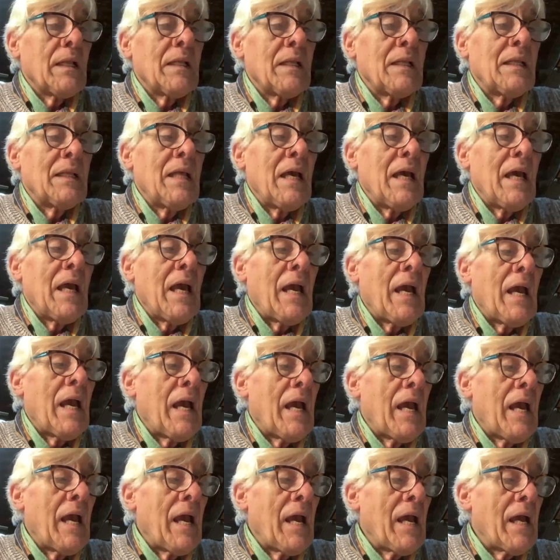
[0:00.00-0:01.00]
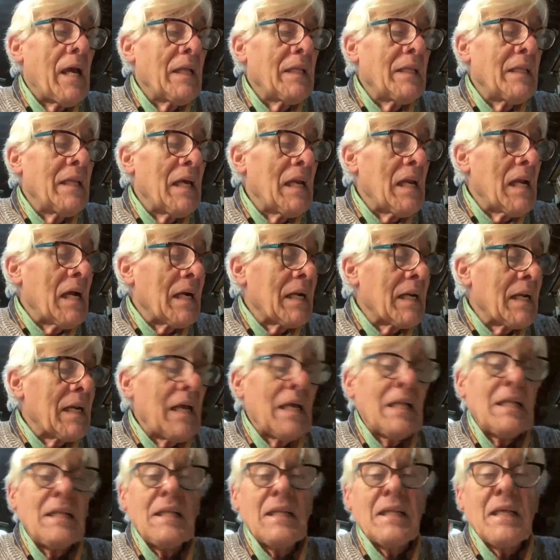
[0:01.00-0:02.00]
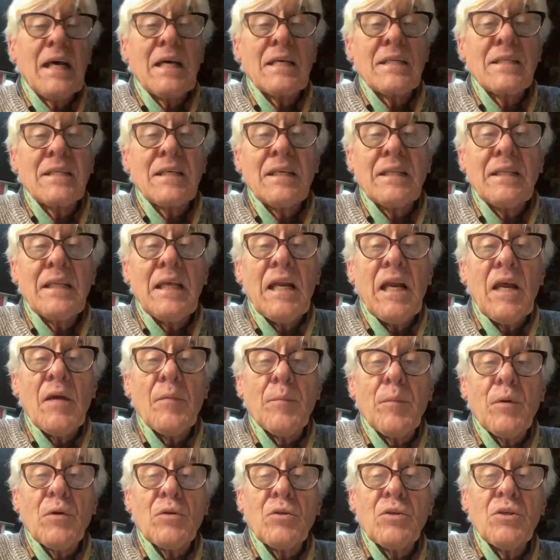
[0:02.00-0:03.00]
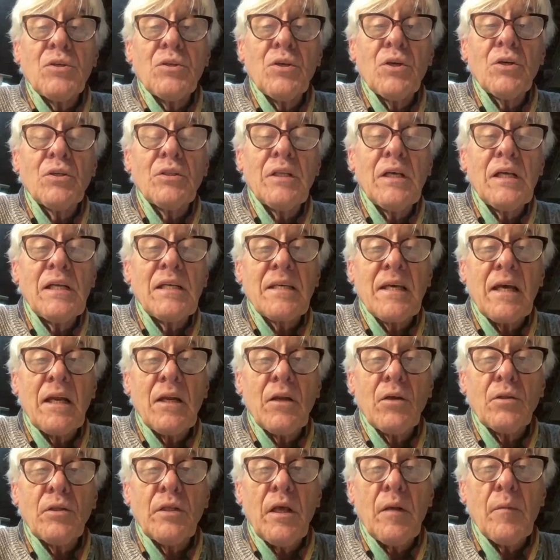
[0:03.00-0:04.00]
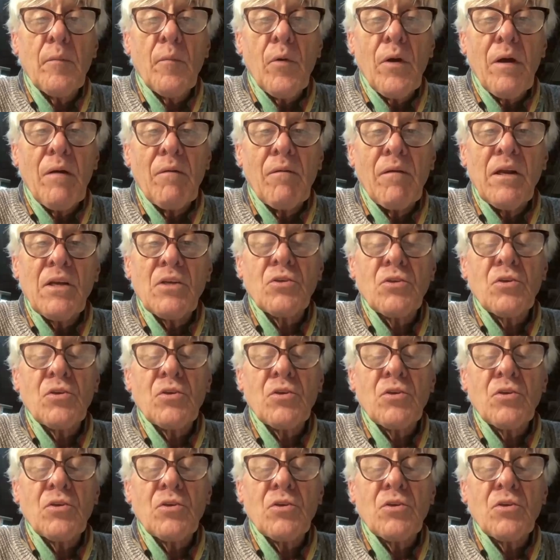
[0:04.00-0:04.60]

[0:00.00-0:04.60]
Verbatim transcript: de, las rentas de la exposición del Salón del Mueble,